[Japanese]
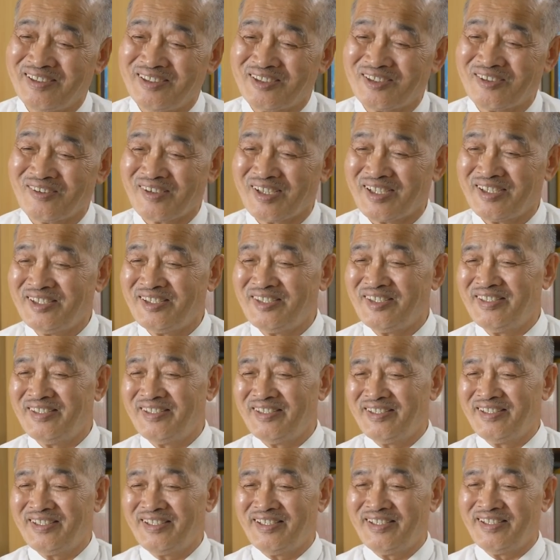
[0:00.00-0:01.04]
それ
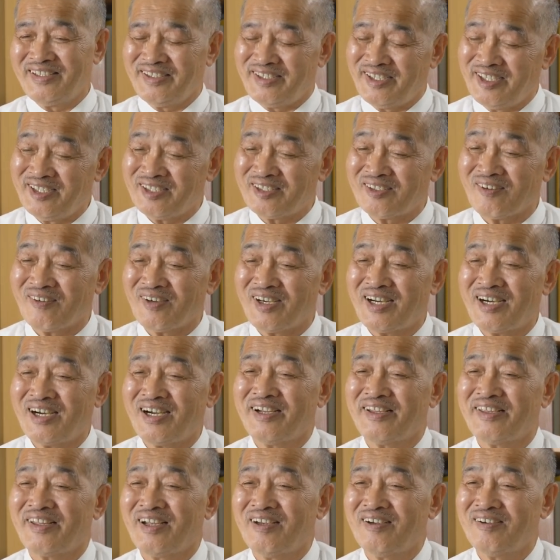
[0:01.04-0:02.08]
にヒントを得られ
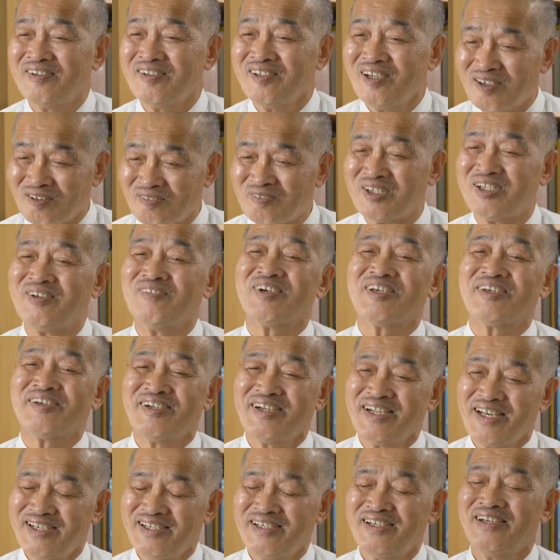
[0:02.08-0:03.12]
たようには思います
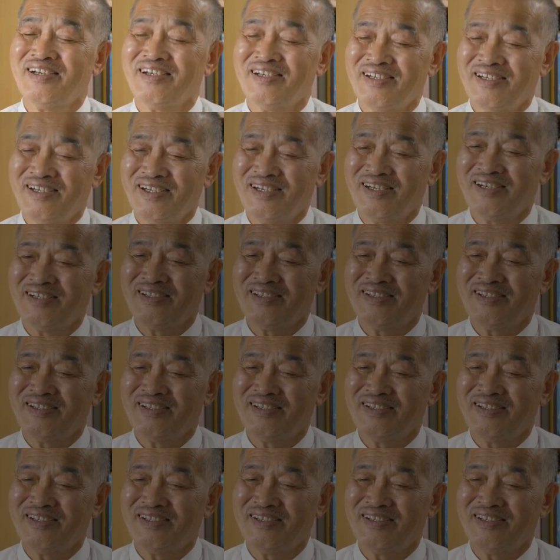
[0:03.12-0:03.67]
ね。は